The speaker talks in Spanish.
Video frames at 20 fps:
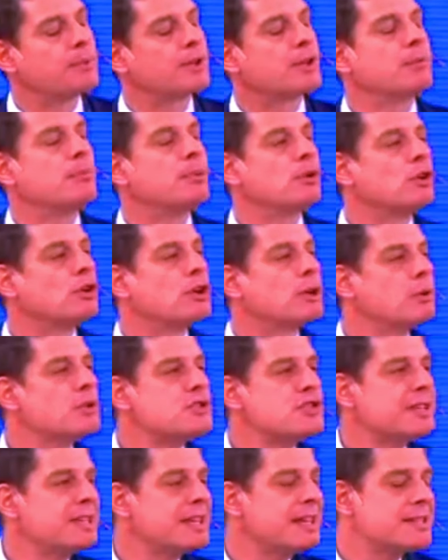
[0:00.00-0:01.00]
Pero
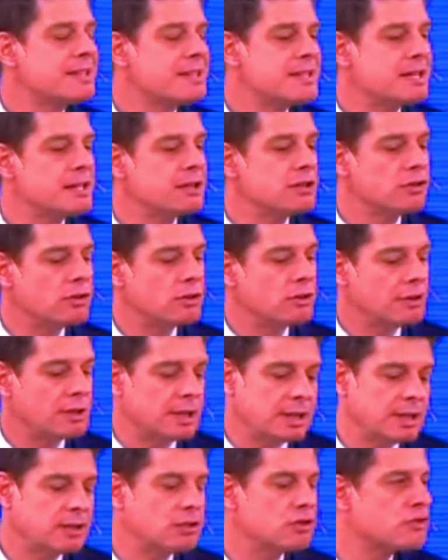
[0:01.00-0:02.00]
vos estás diciendo,
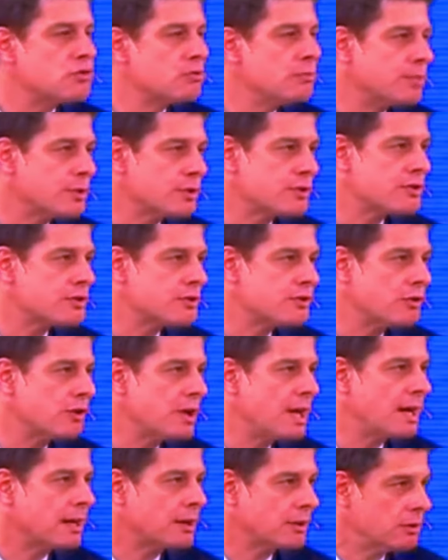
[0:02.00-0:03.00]
esto es un proceso
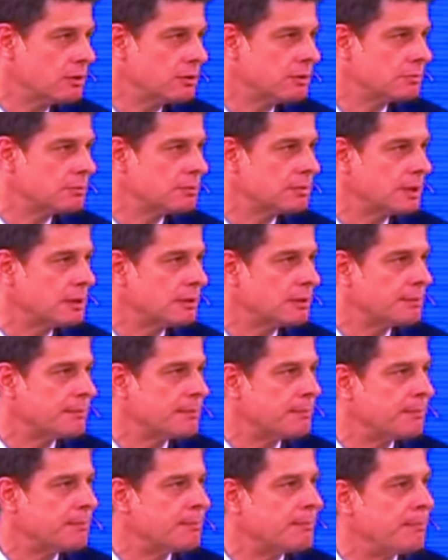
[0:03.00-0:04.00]
largo. Sí.
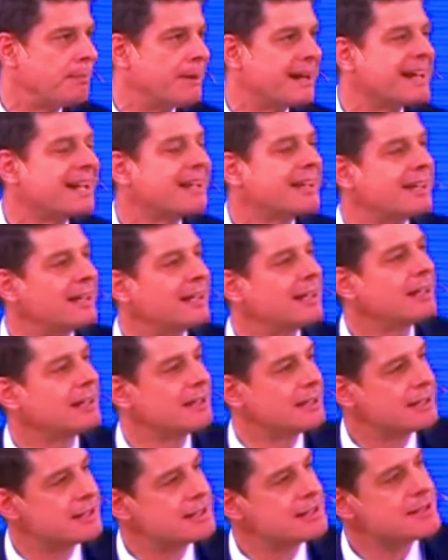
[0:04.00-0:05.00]
Para que
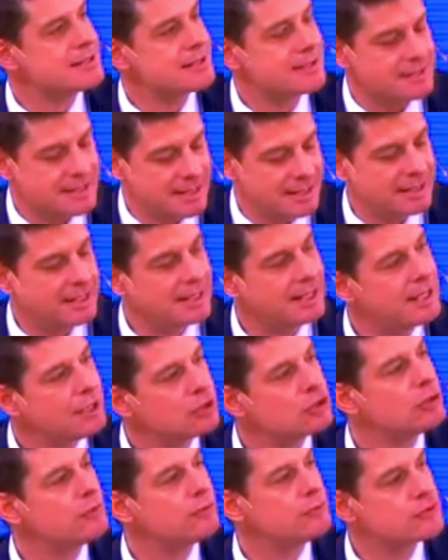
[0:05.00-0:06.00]

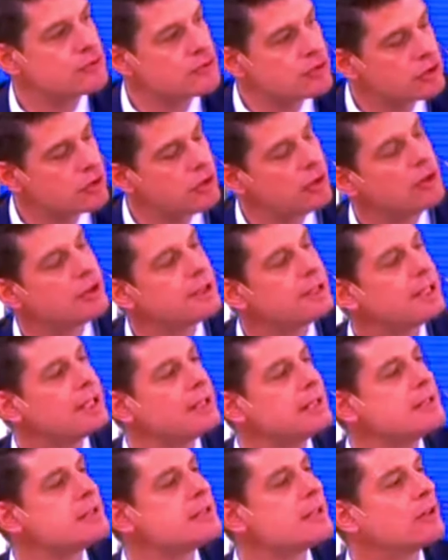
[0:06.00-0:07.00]
esto funcione
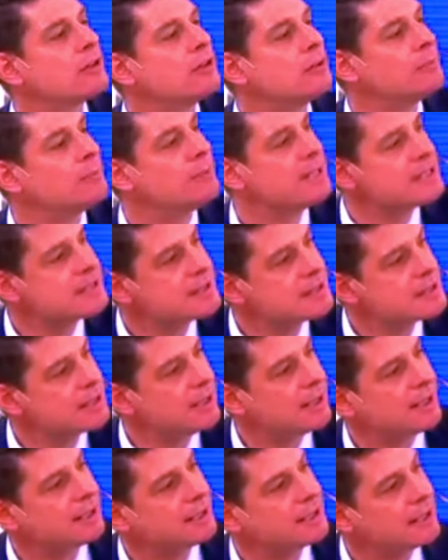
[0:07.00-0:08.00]
y se
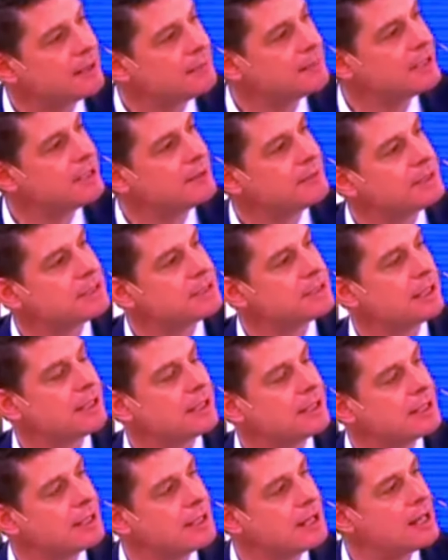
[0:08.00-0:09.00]
convenza y cambie la
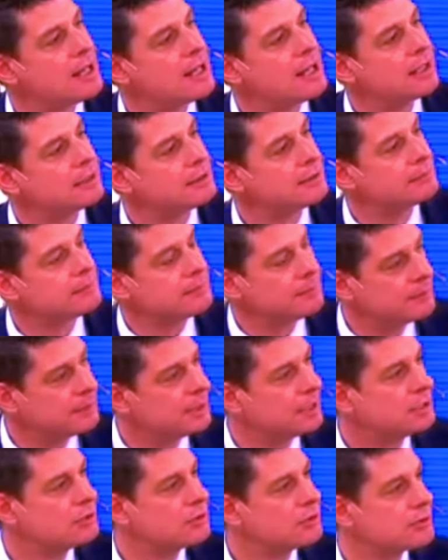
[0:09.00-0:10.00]
mentalidad,
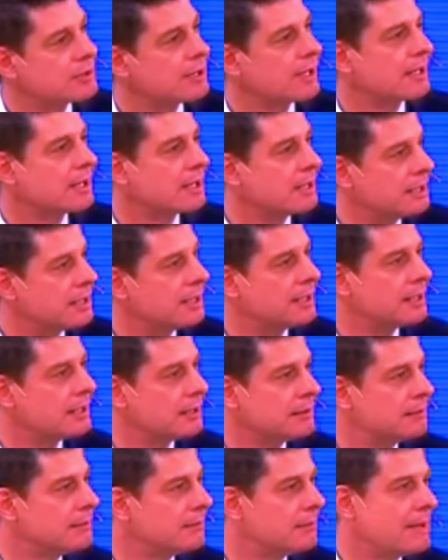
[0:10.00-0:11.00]
esto requiere
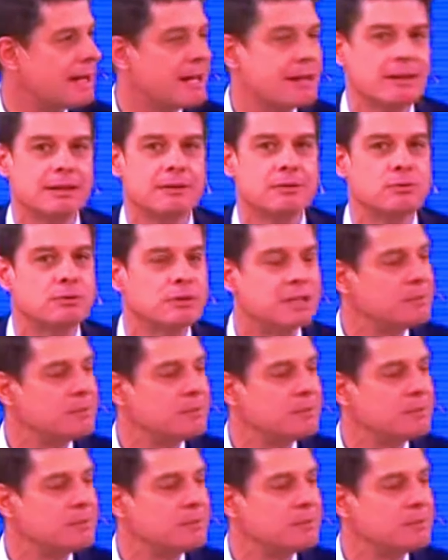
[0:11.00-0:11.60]
de más de un